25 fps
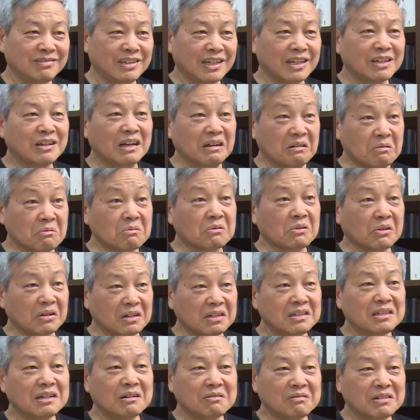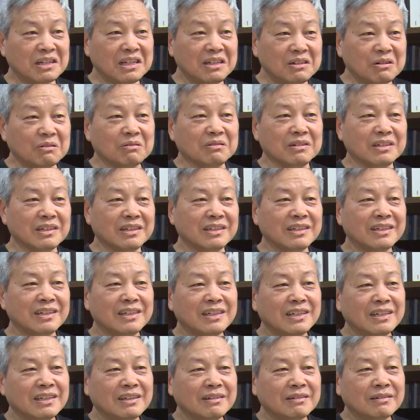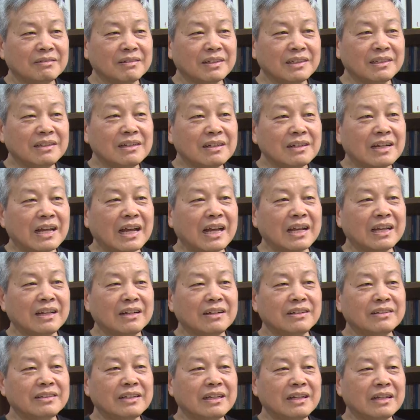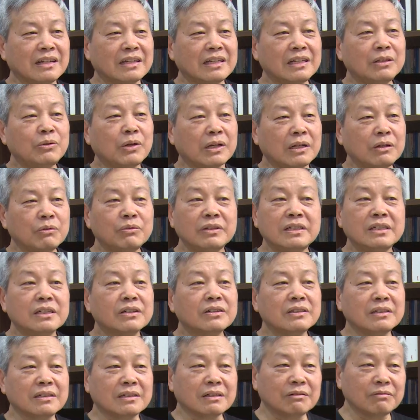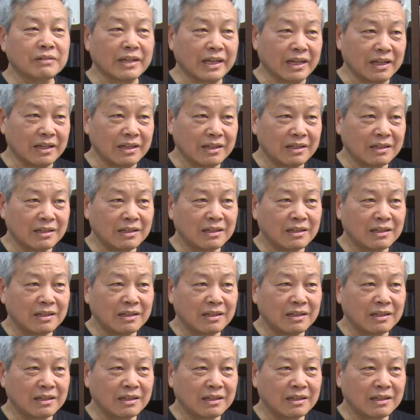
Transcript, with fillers: Đấy, các cụ nói những câu kinh khủng. Và tương lai nó sẽ là kỹ thuật, lúc chưa có từ công nghệ.